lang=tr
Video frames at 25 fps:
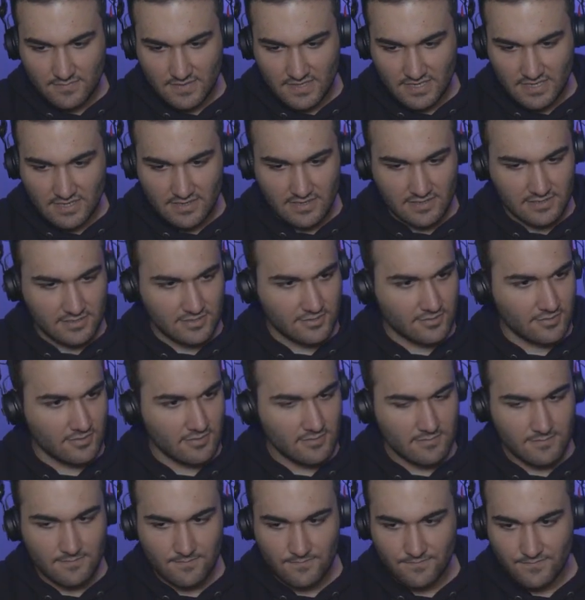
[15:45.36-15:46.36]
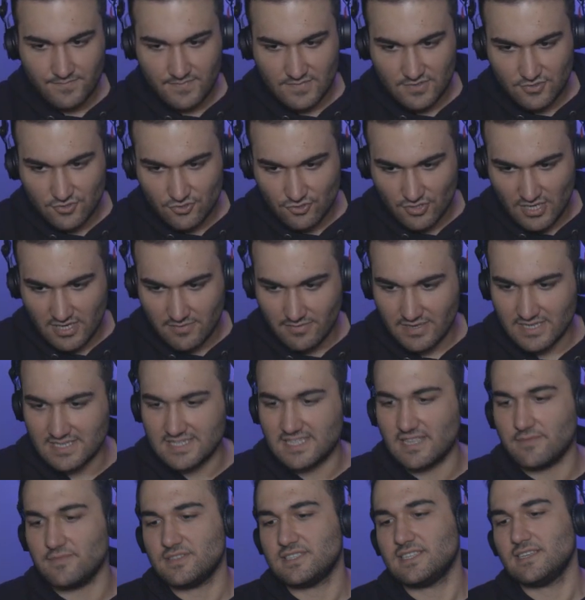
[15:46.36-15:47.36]
Yine ne istiyorum? Şurayı
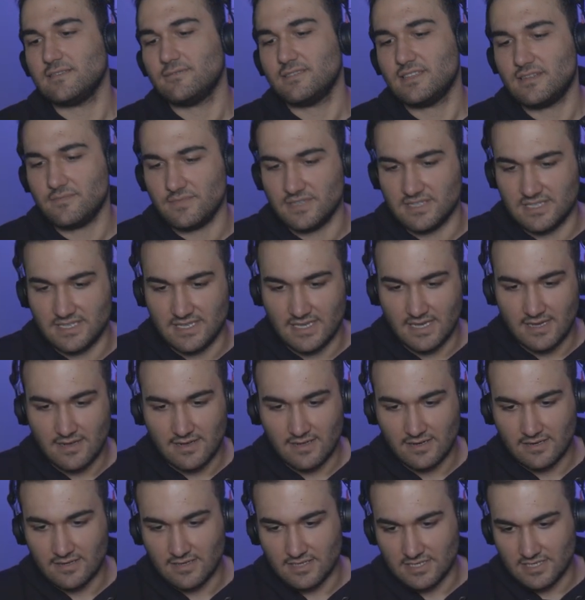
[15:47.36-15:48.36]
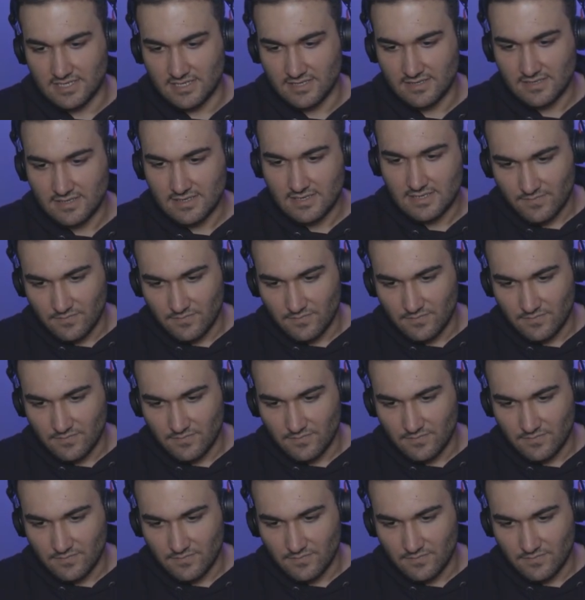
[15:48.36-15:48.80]
biraz temizleyebilir miyiz ya arkadaşlar?